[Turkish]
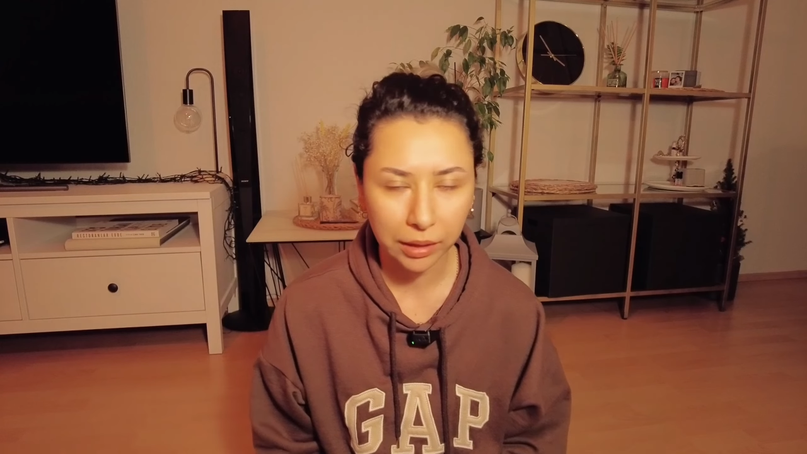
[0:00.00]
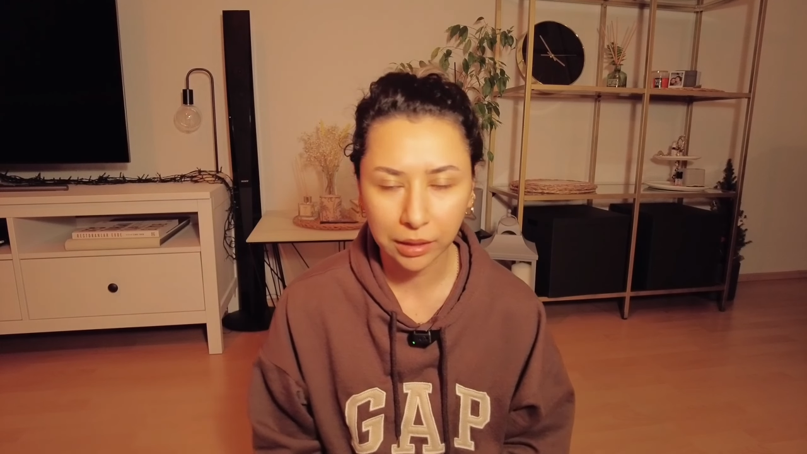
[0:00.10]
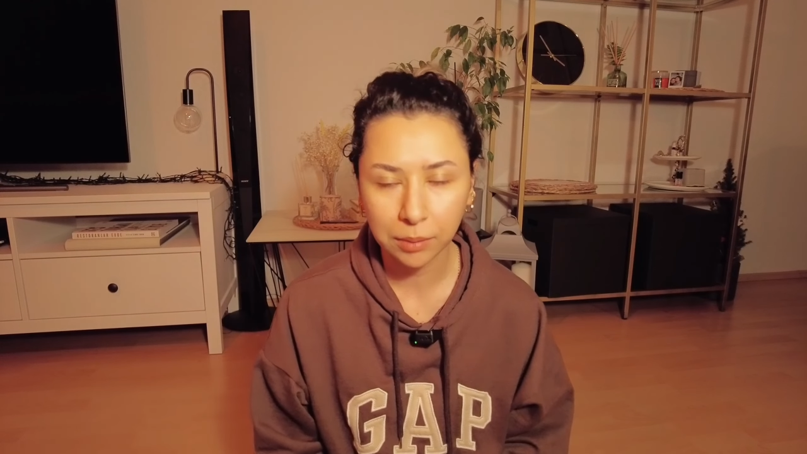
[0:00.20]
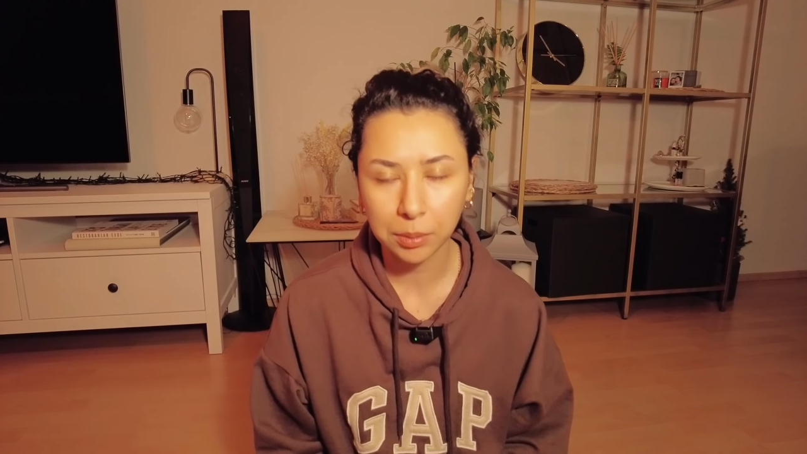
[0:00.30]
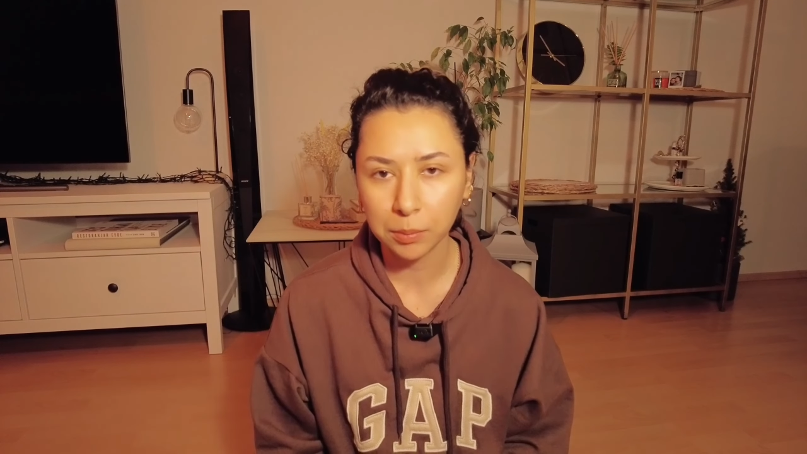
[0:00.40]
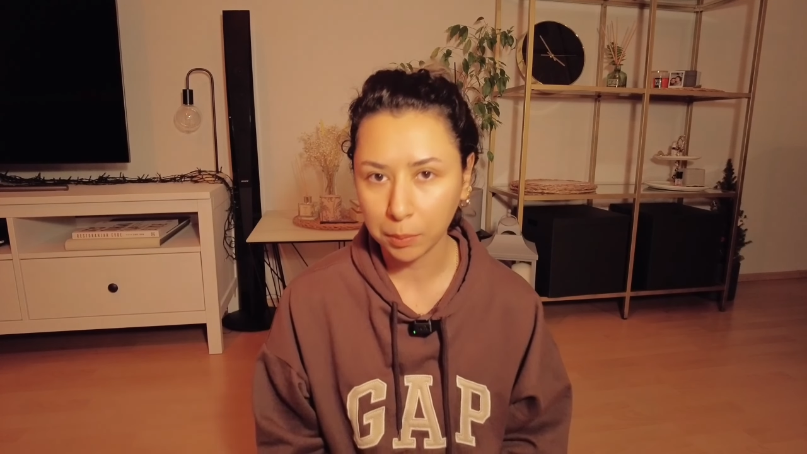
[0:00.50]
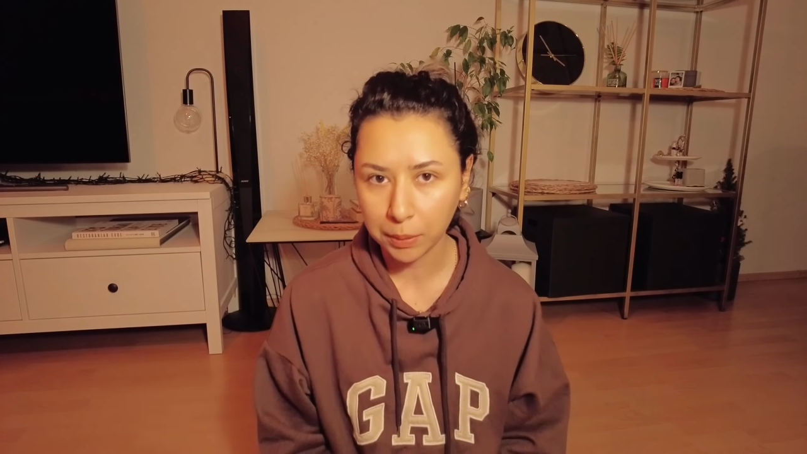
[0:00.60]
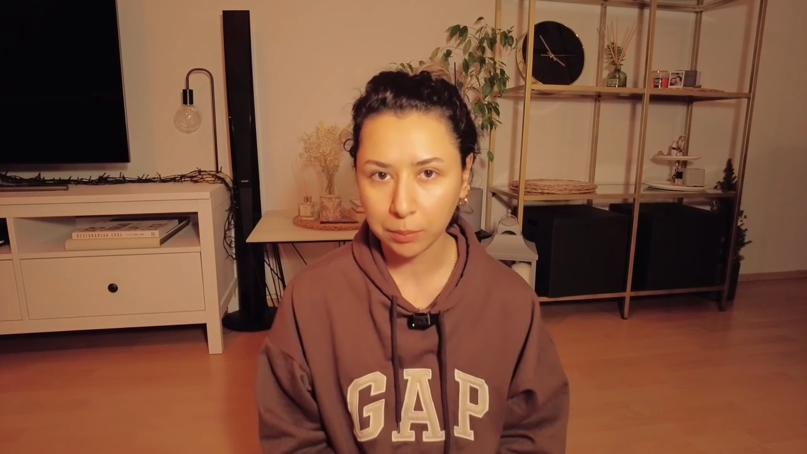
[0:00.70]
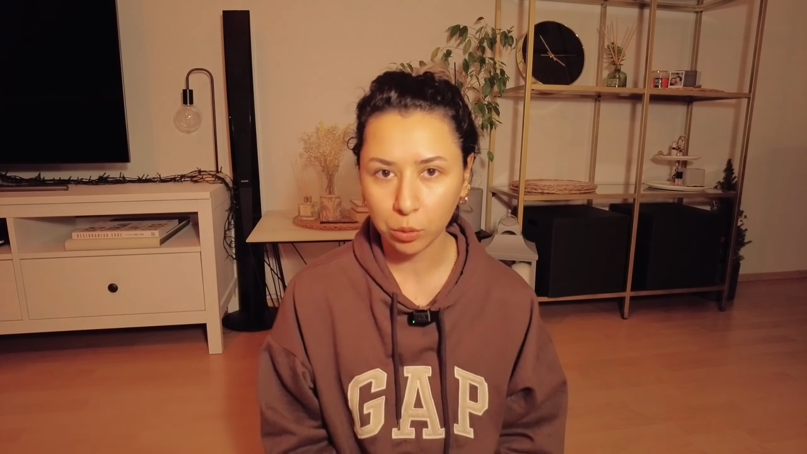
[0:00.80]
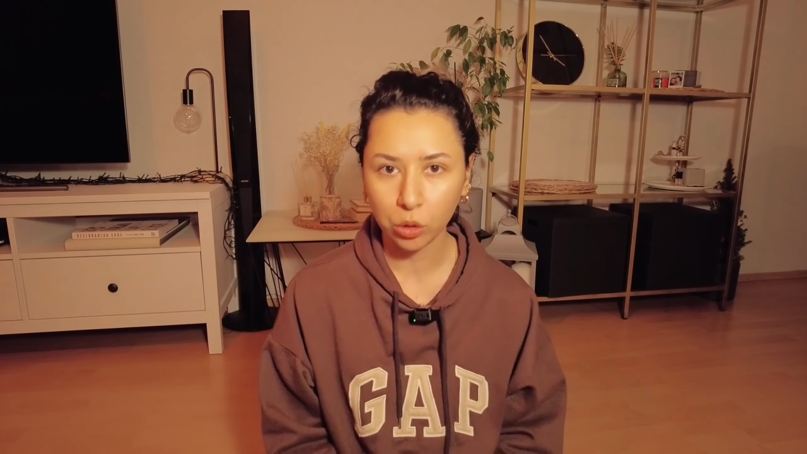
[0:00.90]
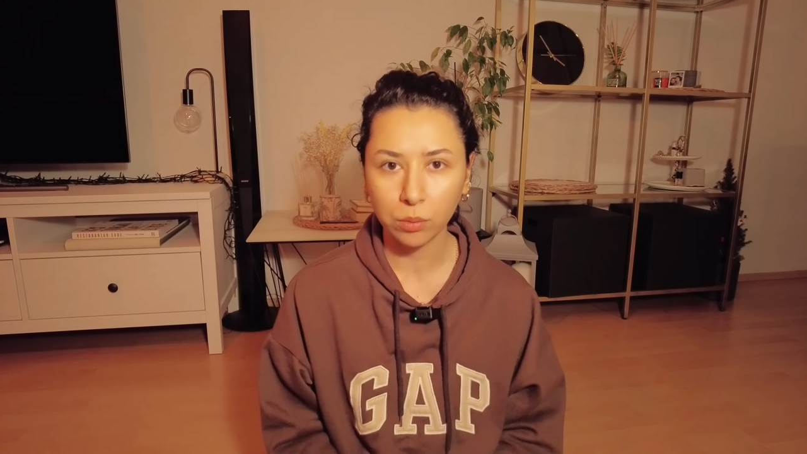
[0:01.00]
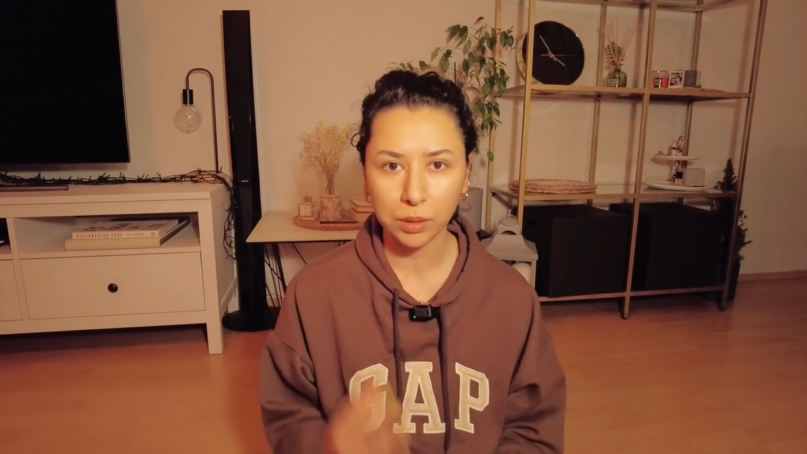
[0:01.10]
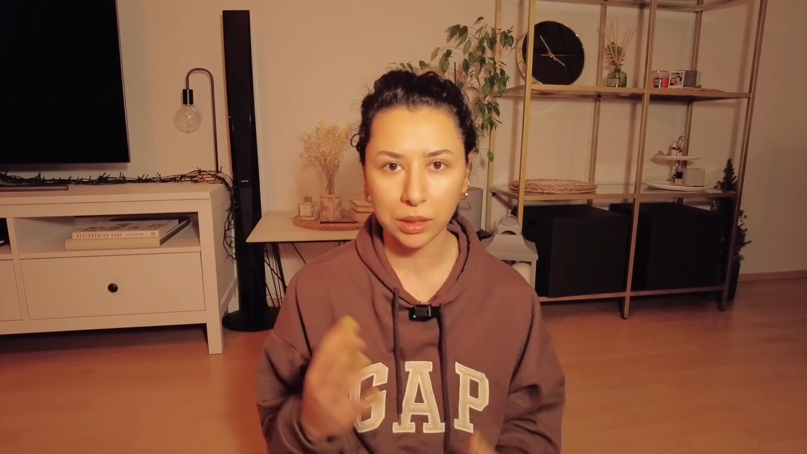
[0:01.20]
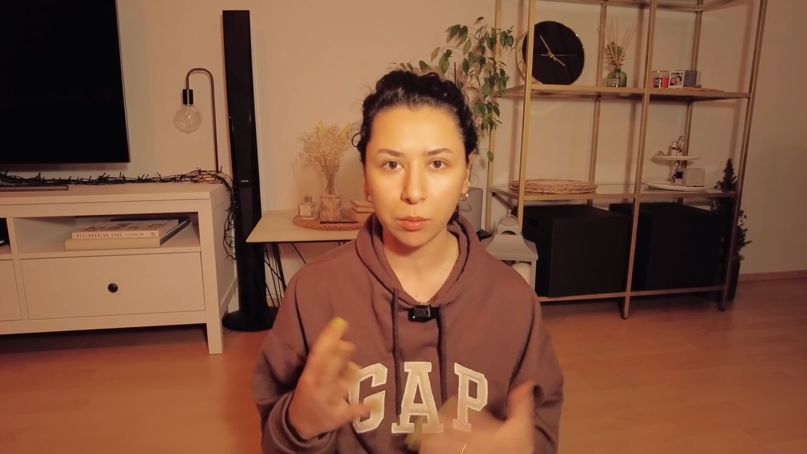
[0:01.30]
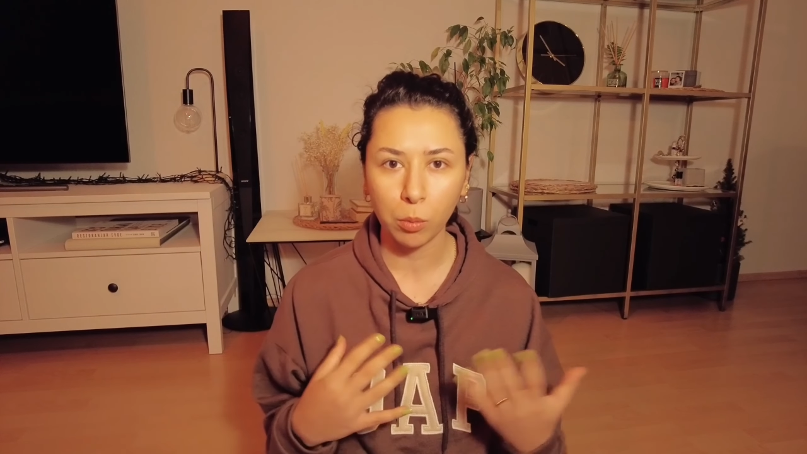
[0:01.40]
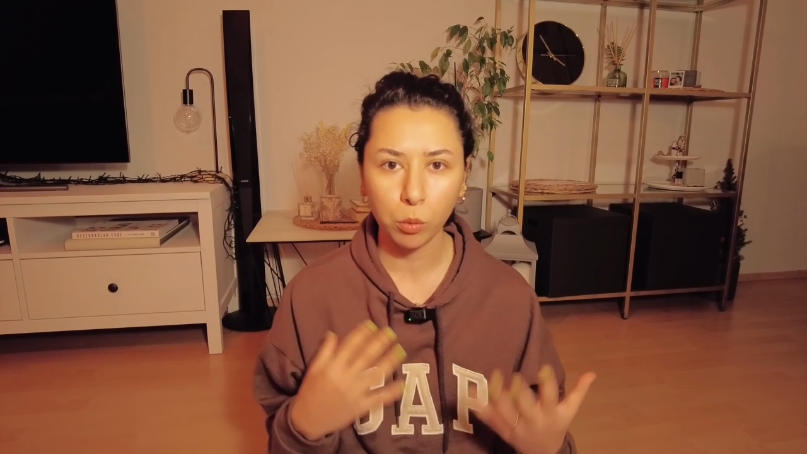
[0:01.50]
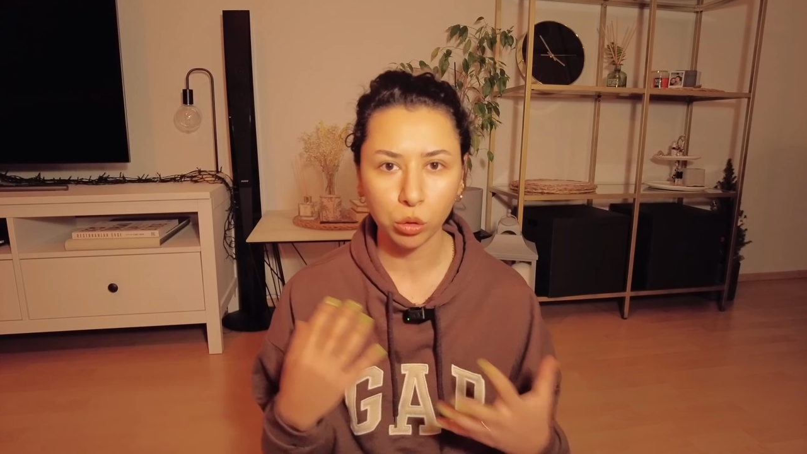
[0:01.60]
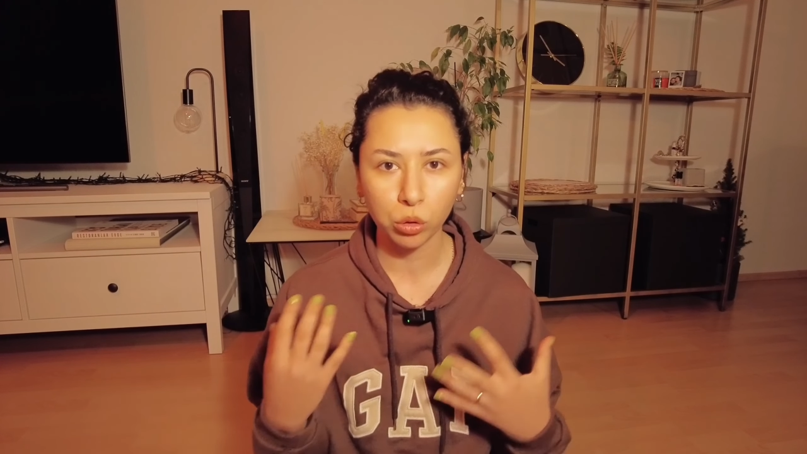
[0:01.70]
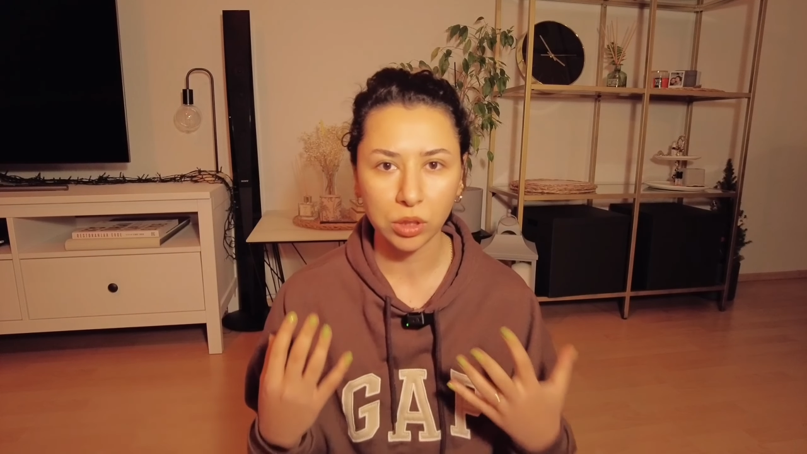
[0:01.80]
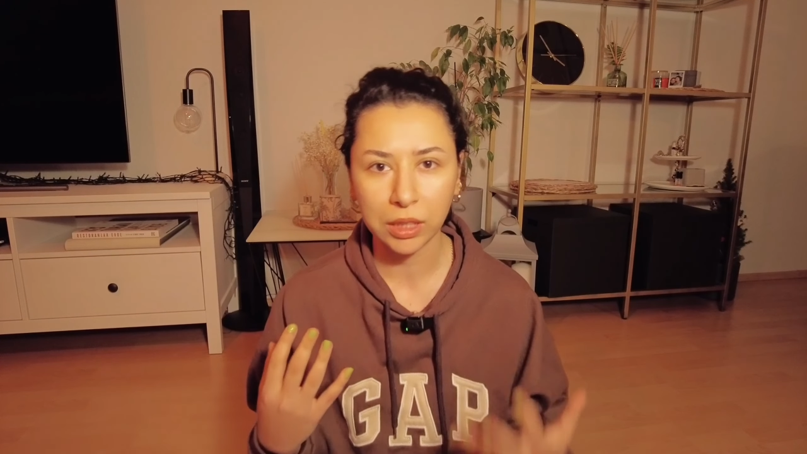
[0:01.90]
ee, ayda bir mi bilmiyorum. Sanırım o botoks